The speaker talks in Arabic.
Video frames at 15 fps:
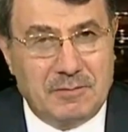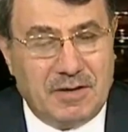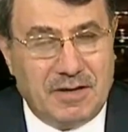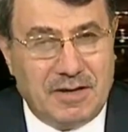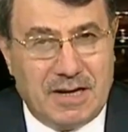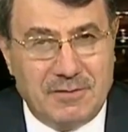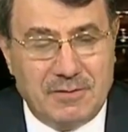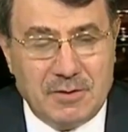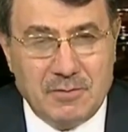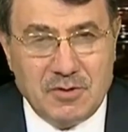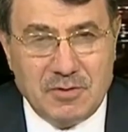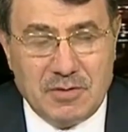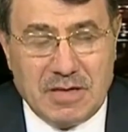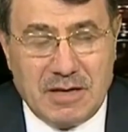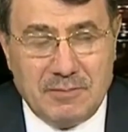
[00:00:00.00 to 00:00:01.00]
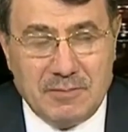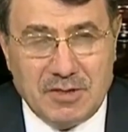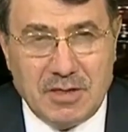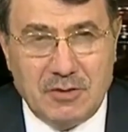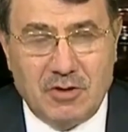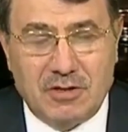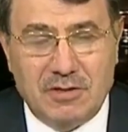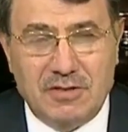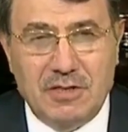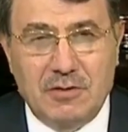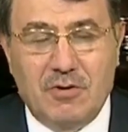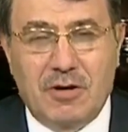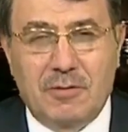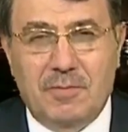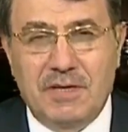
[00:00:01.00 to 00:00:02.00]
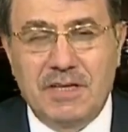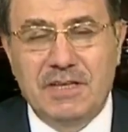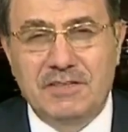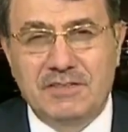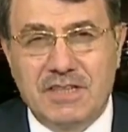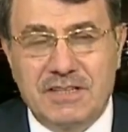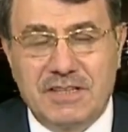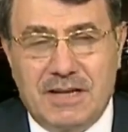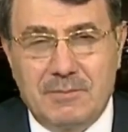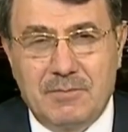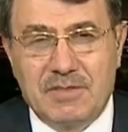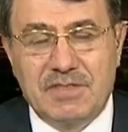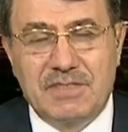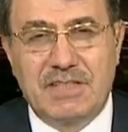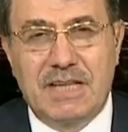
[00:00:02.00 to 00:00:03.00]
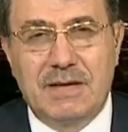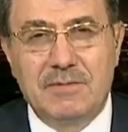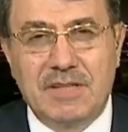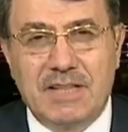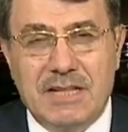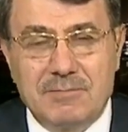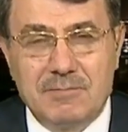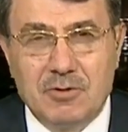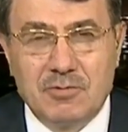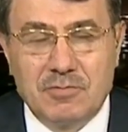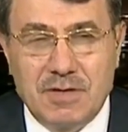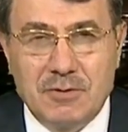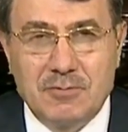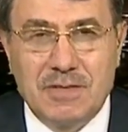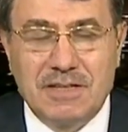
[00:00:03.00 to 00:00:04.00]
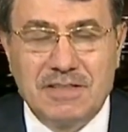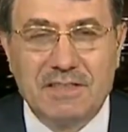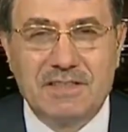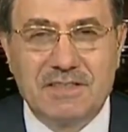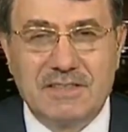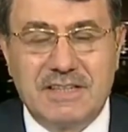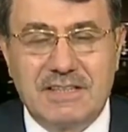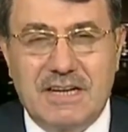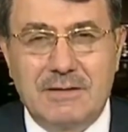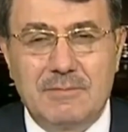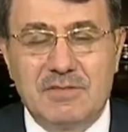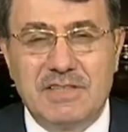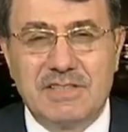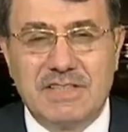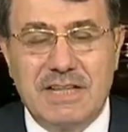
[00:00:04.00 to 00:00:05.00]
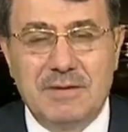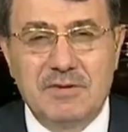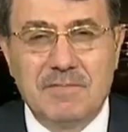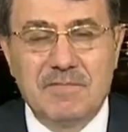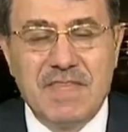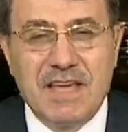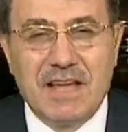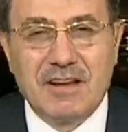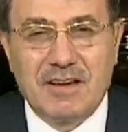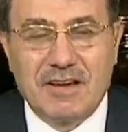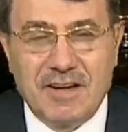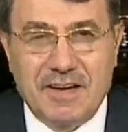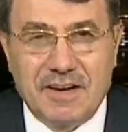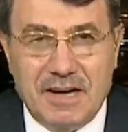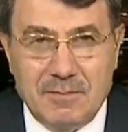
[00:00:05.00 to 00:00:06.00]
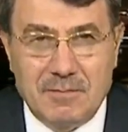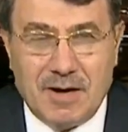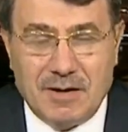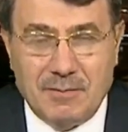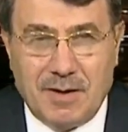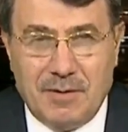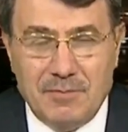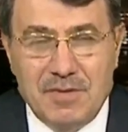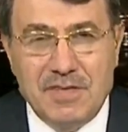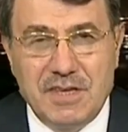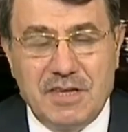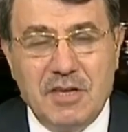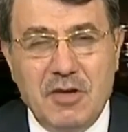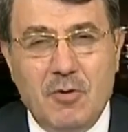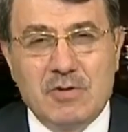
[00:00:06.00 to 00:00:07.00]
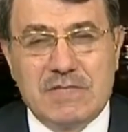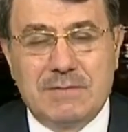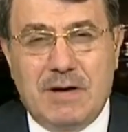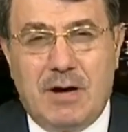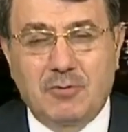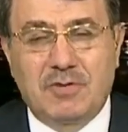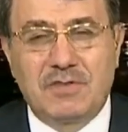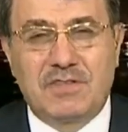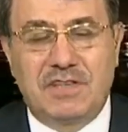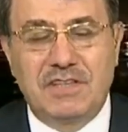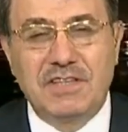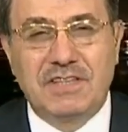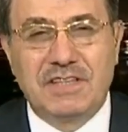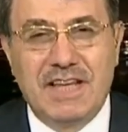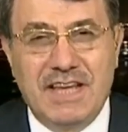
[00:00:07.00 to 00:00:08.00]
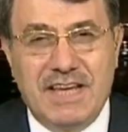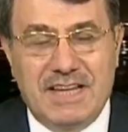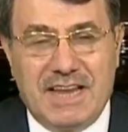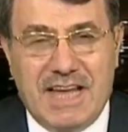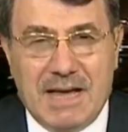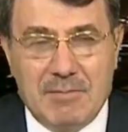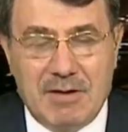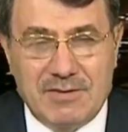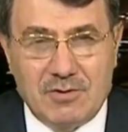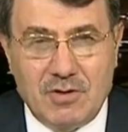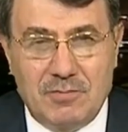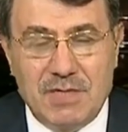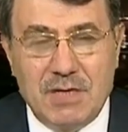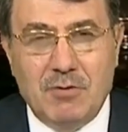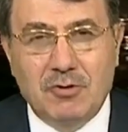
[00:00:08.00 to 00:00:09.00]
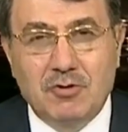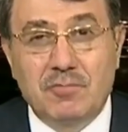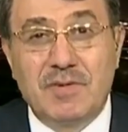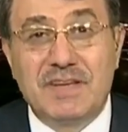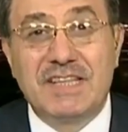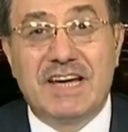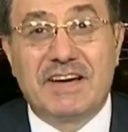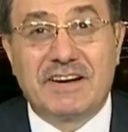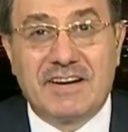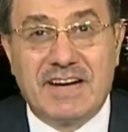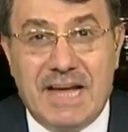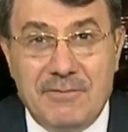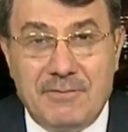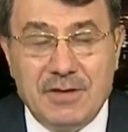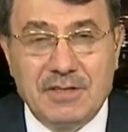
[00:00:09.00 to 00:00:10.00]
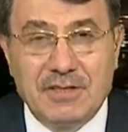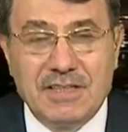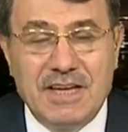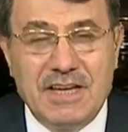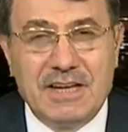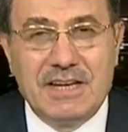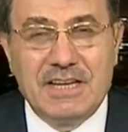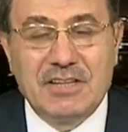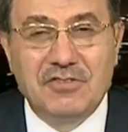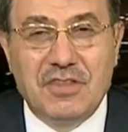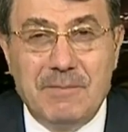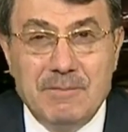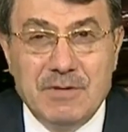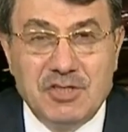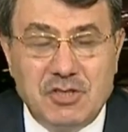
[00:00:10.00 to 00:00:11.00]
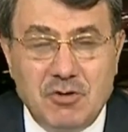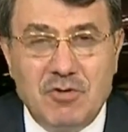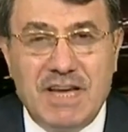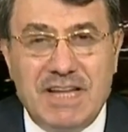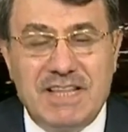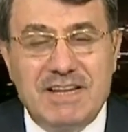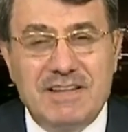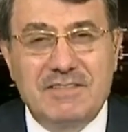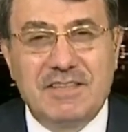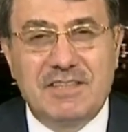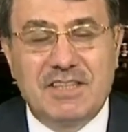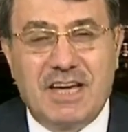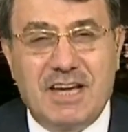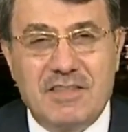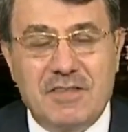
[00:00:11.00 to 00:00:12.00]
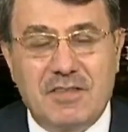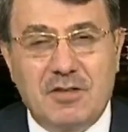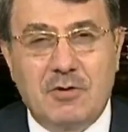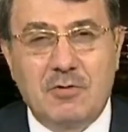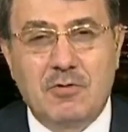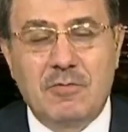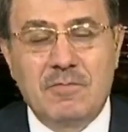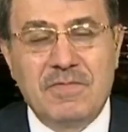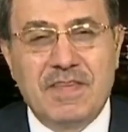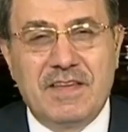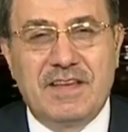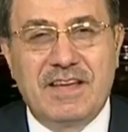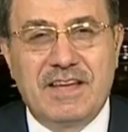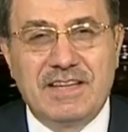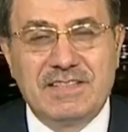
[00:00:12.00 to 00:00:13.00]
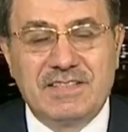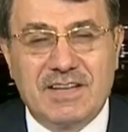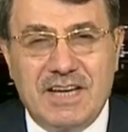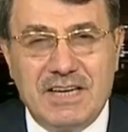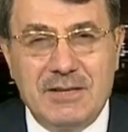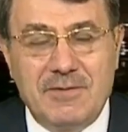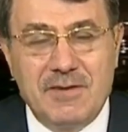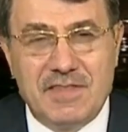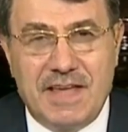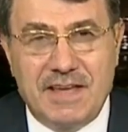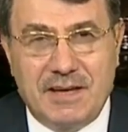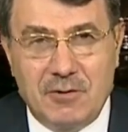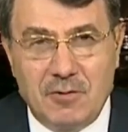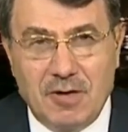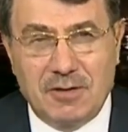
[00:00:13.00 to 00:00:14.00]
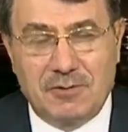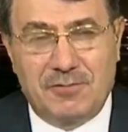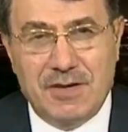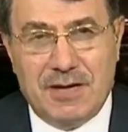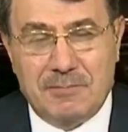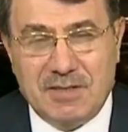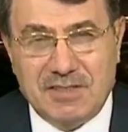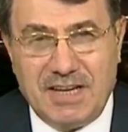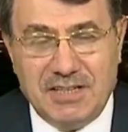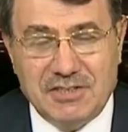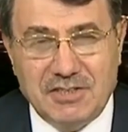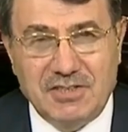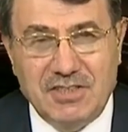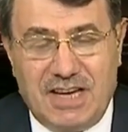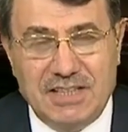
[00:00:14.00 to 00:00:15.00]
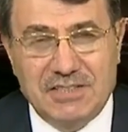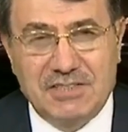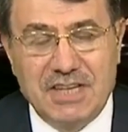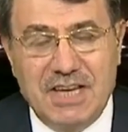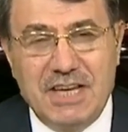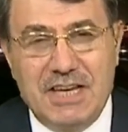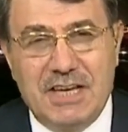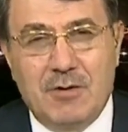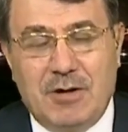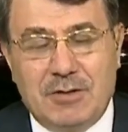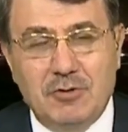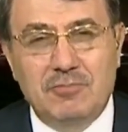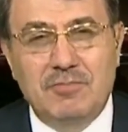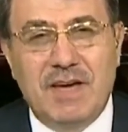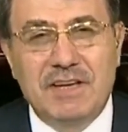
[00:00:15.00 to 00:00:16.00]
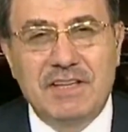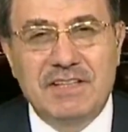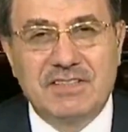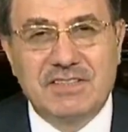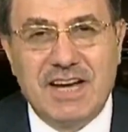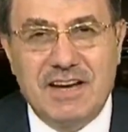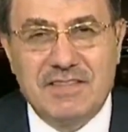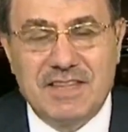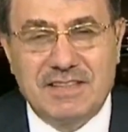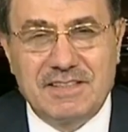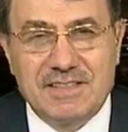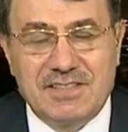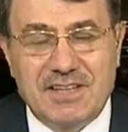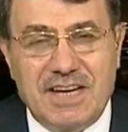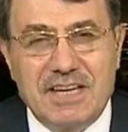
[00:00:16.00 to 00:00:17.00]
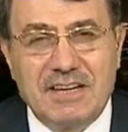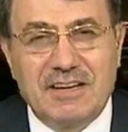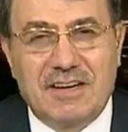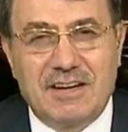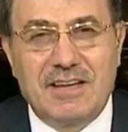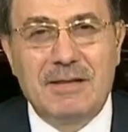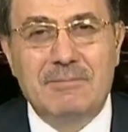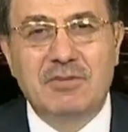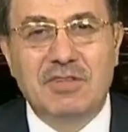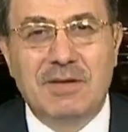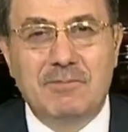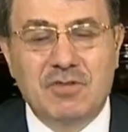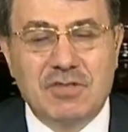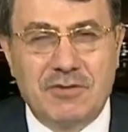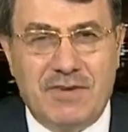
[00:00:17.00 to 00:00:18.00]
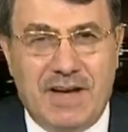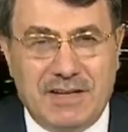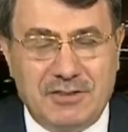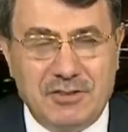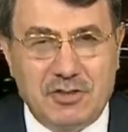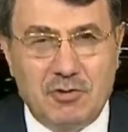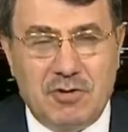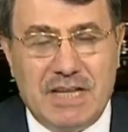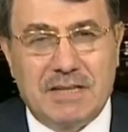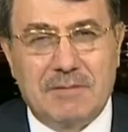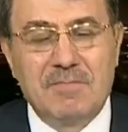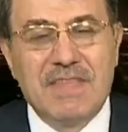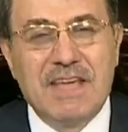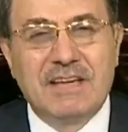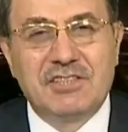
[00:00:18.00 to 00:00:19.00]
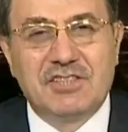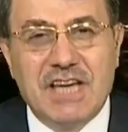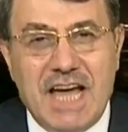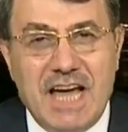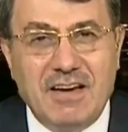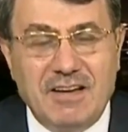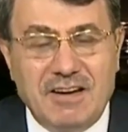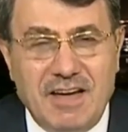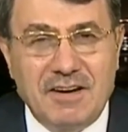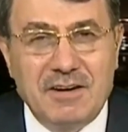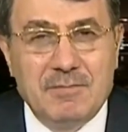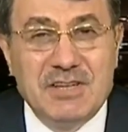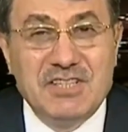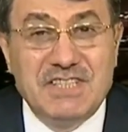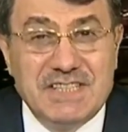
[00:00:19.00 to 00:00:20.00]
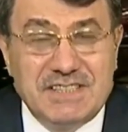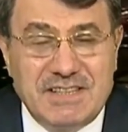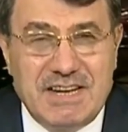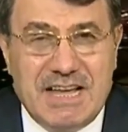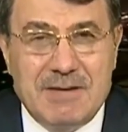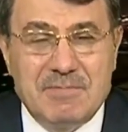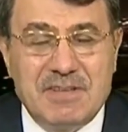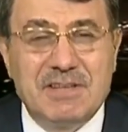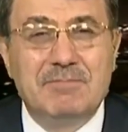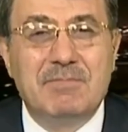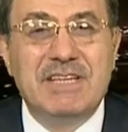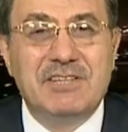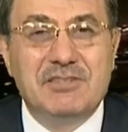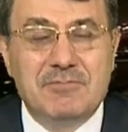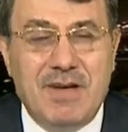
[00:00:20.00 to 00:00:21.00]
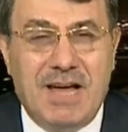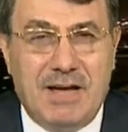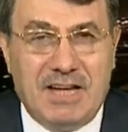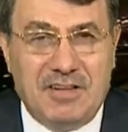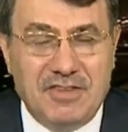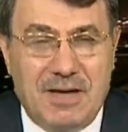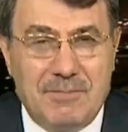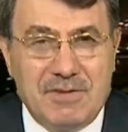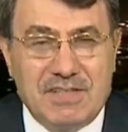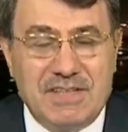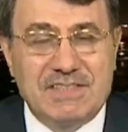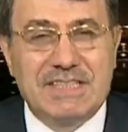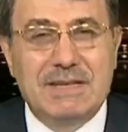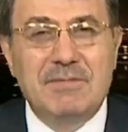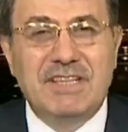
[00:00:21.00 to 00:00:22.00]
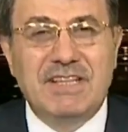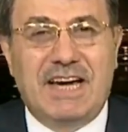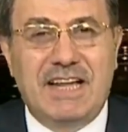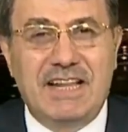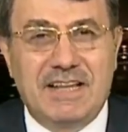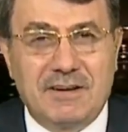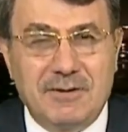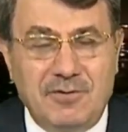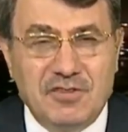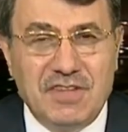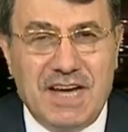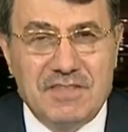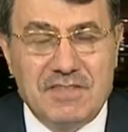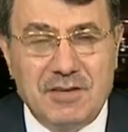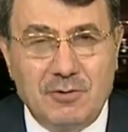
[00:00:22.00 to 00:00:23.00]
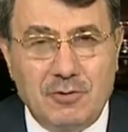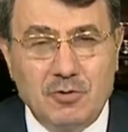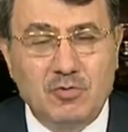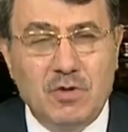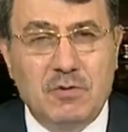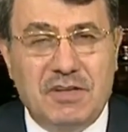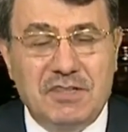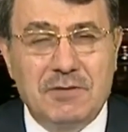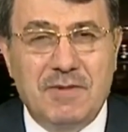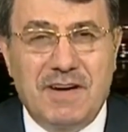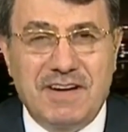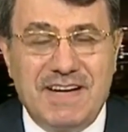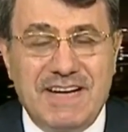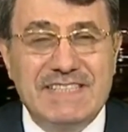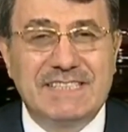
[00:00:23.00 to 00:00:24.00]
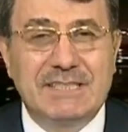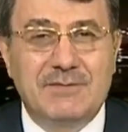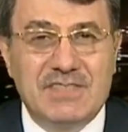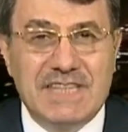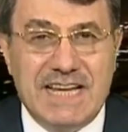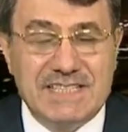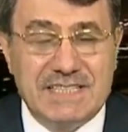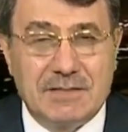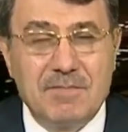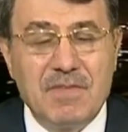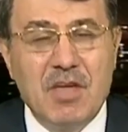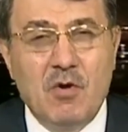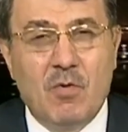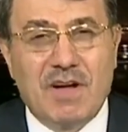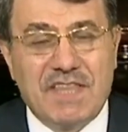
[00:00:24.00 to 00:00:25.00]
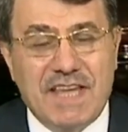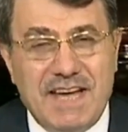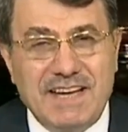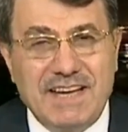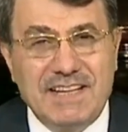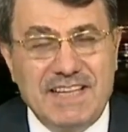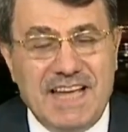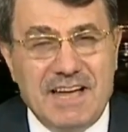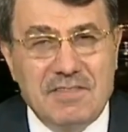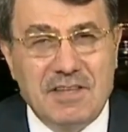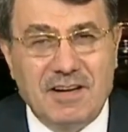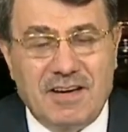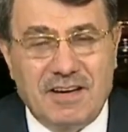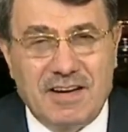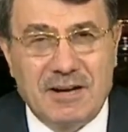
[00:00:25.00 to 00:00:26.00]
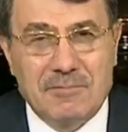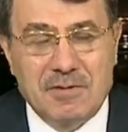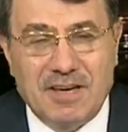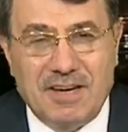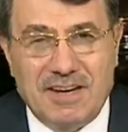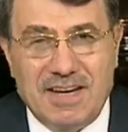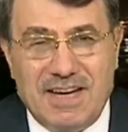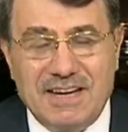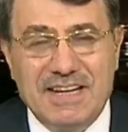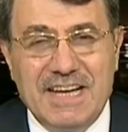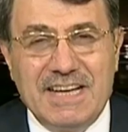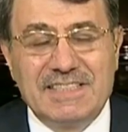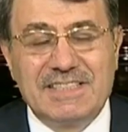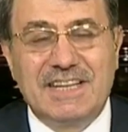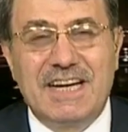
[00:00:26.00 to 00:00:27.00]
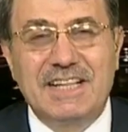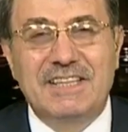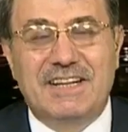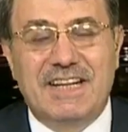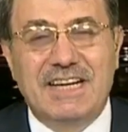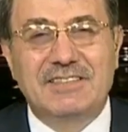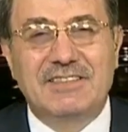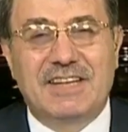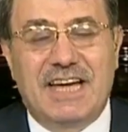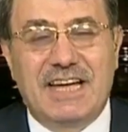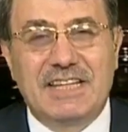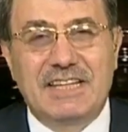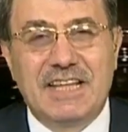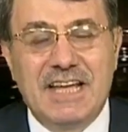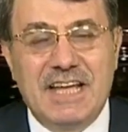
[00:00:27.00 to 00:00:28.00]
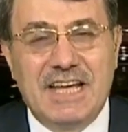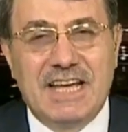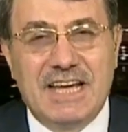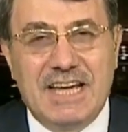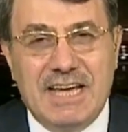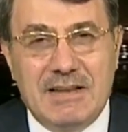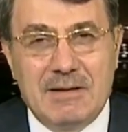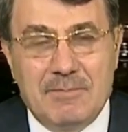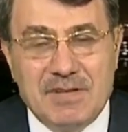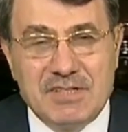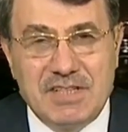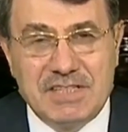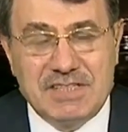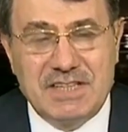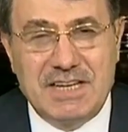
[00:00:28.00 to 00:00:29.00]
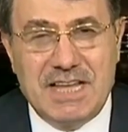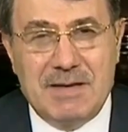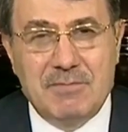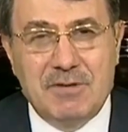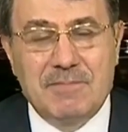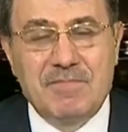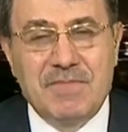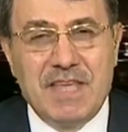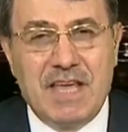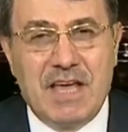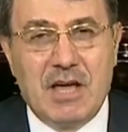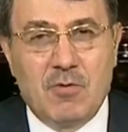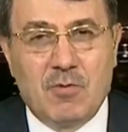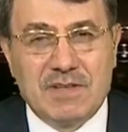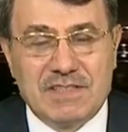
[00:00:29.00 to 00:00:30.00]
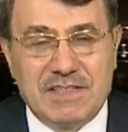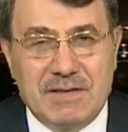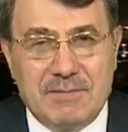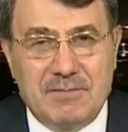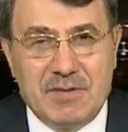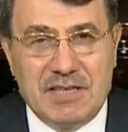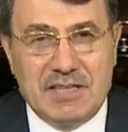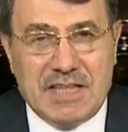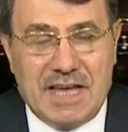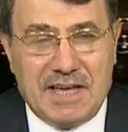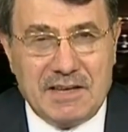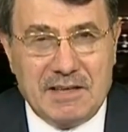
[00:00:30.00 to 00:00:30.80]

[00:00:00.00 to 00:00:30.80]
قرار 2242 صادر عن مجلس الامن 338 صادر عن مجلس الامن القرار 497 لعام 1981 الرافض لضم الجولان الذي اتخذته آه، اسرائيل في ذلك الوقت في 14 12 81 اتخذت اسرائيل قرارا بضم مرتفعات الجولان جاء قرار مجلس الامن باجماع اعضاء مجلس الامن الأمن على رفض هذه الخطوة واعتبارها استفزازا وتأكد هذا القرار بقرار صادر أيضا عن آه، مجلس الأمن آه، ب